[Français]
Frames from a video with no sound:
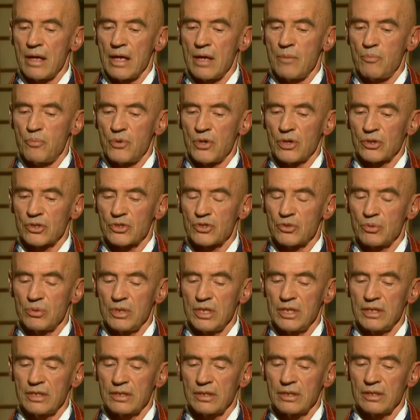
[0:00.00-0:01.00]
Et puis
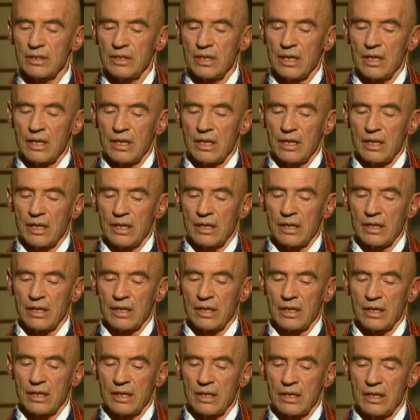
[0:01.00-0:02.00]
ensuite,
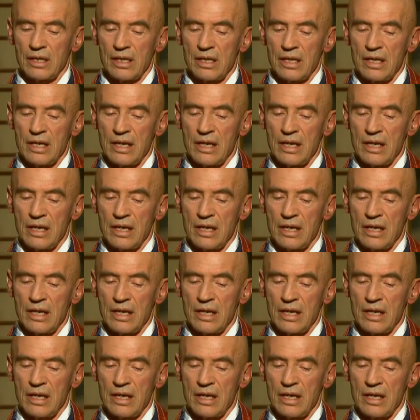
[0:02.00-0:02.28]
il,